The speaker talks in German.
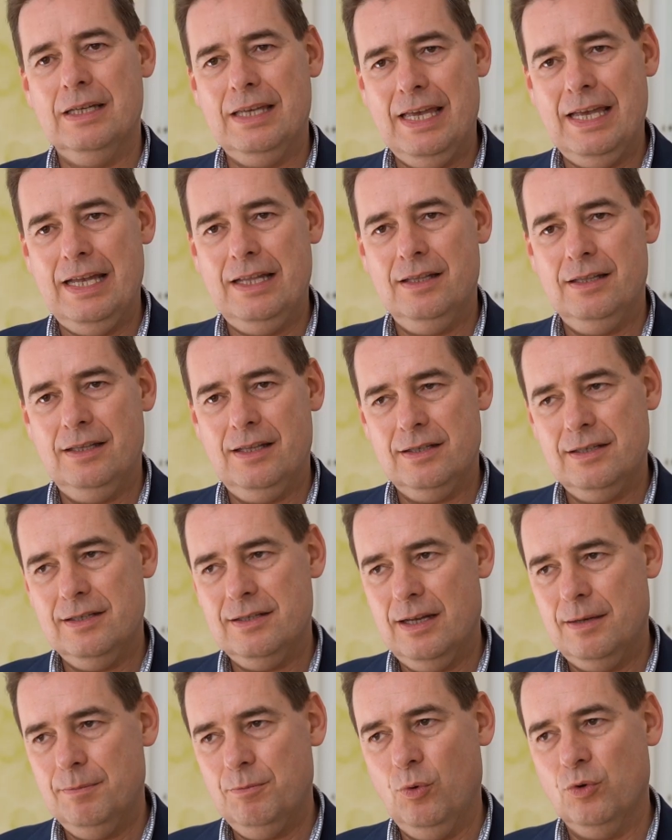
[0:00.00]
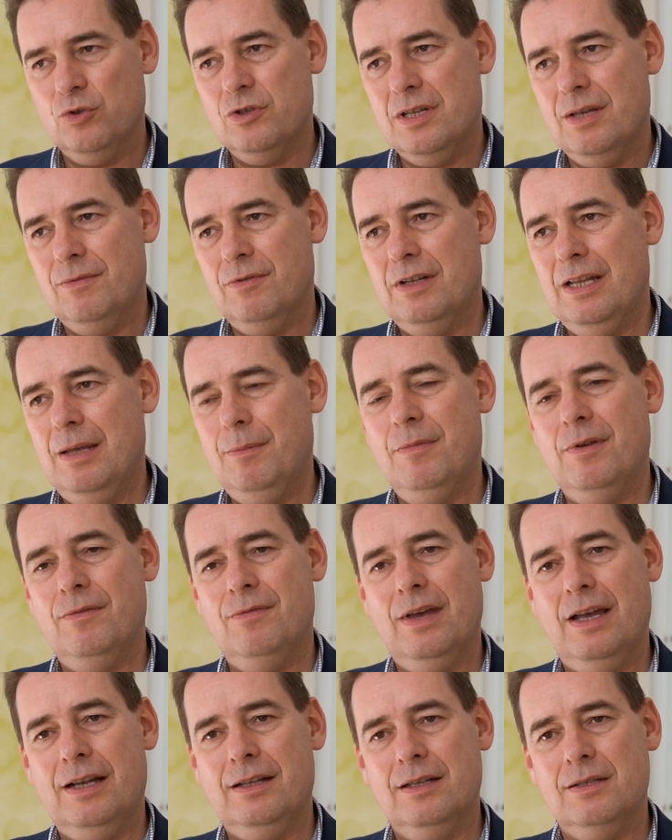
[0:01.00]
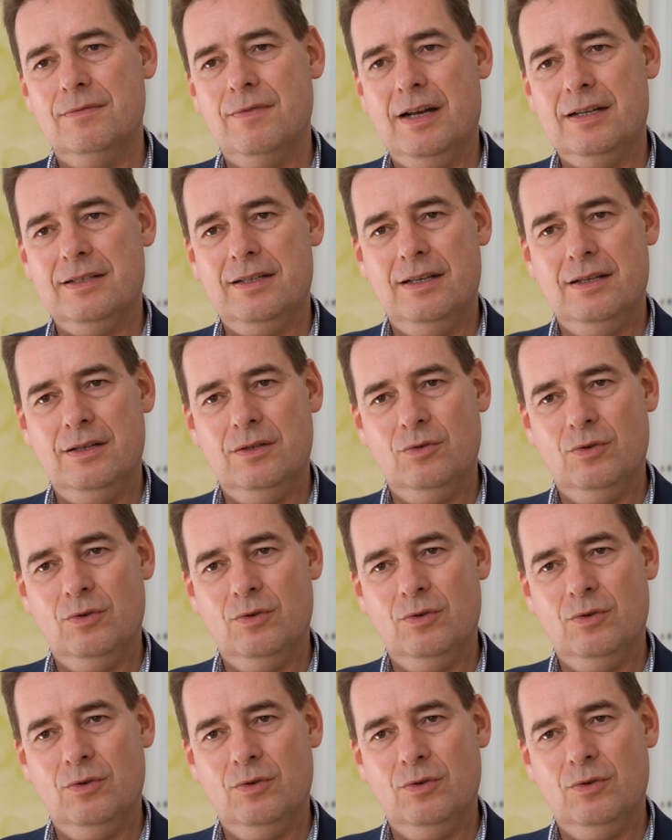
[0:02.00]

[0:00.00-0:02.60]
gehen, das ist ein positiver Nebeneffekt des wachsenden